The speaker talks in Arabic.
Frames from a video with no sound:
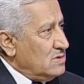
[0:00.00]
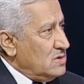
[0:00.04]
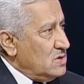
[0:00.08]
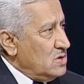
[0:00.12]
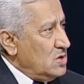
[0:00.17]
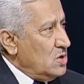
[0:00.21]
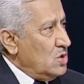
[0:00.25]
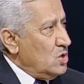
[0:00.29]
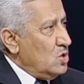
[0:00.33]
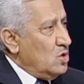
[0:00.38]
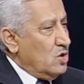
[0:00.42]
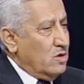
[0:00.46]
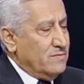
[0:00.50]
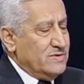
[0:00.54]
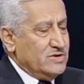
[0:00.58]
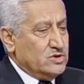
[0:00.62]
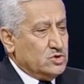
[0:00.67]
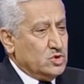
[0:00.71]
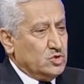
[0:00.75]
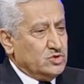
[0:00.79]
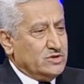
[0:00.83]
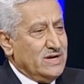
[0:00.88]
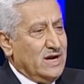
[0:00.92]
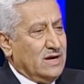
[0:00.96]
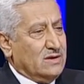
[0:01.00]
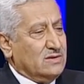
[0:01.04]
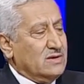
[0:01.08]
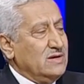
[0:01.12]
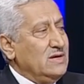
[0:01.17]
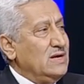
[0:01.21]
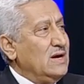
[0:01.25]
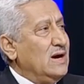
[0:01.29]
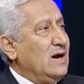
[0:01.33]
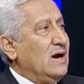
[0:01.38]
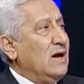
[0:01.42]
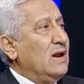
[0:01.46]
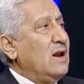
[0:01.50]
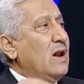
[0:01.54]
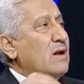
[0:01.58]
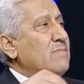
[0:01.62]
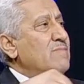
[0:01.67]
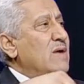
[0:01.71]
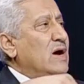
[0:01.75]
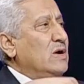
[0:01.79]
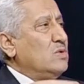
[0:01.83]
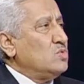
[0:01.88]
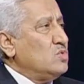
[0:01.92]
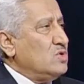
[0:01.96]
زي وبيجوز نعطيه على
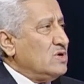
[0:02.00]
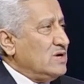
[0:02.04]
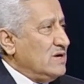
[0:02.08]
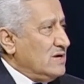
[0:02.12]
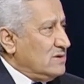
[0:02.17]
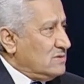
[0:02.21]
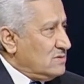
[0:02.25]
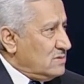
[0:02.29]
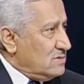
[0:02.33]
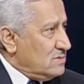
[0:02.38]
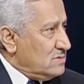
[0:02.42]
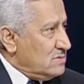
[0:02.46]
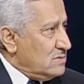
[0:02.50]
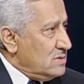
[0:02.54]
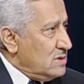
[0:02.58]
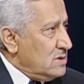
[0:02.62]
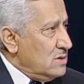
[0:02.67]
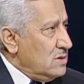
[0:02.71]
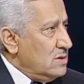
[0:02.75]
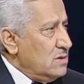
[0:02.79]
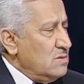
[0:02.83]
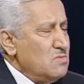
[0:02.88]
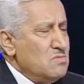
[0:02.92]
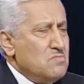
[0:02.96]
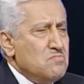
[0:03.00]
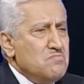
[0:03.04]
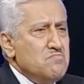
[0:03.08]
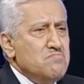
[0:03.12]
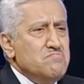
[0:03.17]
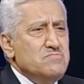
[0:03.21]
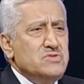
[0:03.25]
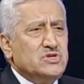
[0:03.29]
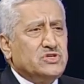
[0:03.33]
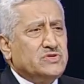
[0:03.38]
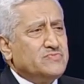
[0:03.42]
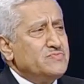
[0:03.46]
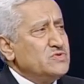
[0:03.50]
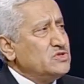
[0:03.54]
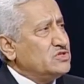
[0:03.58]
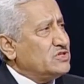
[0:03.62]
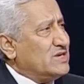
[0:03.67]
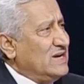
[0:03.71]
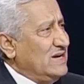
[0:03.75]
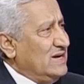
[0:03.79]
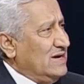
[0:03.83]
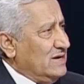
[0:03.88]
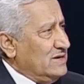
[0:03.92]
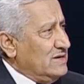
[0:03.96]
المحروقات زي نظام المحروقات مش
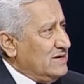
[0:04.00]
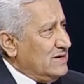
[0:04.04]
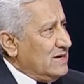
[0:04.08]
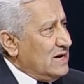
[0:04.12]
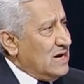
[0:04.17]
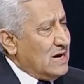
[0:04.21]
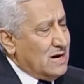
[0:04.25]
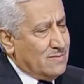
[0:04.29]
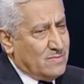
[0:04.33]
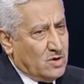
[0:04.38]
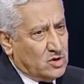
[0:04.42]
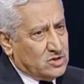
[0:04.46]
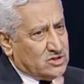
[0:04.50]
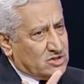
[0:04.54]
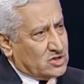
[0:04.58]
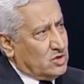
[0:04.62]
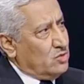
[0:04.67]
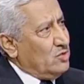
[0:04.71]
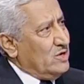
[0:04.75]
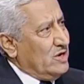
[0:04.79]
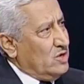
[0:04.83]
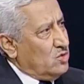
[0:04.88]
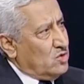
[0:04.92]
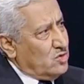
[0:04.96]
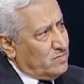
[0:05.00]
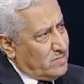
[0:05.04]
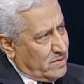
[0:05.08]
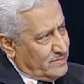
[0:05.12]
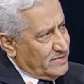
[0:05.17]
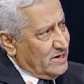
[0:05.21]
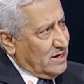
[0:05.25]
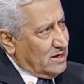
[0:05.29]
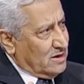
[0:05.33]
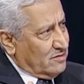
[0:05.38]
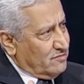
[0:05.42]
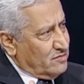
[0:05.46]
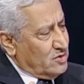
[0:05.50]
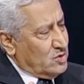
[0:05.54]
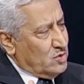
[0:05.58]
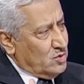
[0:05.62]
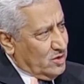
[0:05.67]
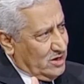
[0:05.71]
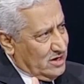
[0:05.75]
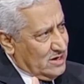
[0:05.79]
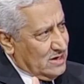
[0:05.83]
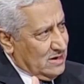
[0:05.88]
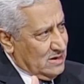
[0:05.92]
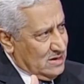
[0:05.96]
مشكله عندي انا بوصله له هم بيعرفوا انه
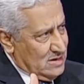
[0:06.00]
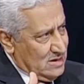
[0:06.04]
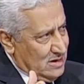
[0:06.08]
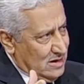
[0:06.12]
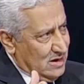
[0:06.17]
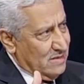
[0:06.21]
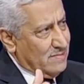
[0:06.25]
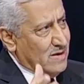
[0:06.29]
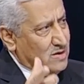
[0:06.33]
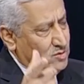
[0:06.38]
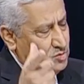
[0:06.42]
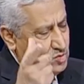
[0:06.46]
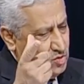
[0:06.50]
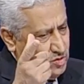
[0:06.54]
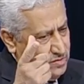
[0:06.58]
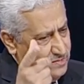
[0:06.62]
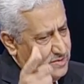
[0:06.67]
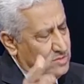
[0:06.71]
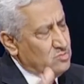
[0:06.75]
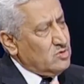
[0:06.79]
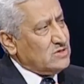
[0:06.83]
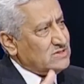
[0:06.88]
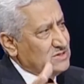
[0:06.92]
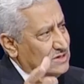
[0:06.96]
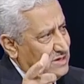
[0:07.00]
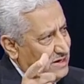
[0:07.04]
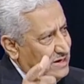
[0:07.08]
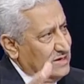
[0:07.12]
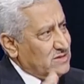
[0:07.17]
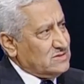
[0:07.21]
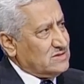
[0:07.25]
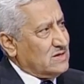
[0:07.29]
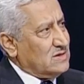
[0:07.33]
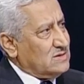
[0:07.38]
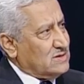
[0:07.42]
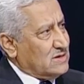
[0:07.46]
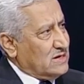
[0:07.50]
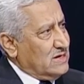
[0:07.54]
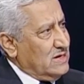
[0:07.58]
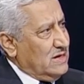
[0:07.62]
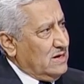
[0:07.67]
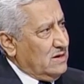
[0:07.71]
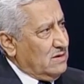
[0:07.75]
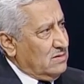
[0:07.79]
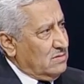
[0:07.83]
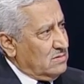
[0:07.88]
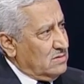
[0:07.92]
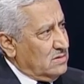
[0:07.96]
احنا لما نقول بنوصل احنا
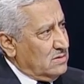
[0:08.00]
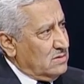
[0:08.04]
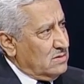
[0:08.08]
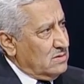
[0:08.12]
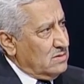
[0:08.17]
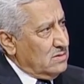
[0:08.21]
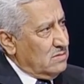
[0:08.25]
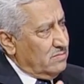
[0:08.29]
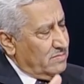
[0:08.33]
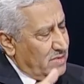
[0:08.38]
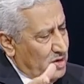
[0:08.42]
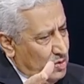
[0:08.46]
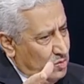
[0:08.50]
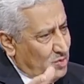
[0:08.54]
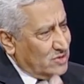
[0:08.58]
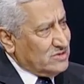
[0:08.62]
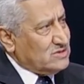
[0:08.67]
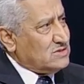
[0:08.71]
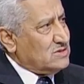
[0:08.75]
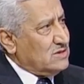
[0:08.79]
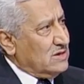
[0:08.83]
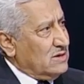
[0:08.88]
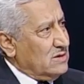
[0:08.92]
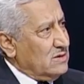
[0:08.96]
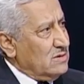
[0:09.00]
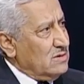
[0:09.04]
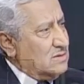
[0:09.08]
صادقين بنوصل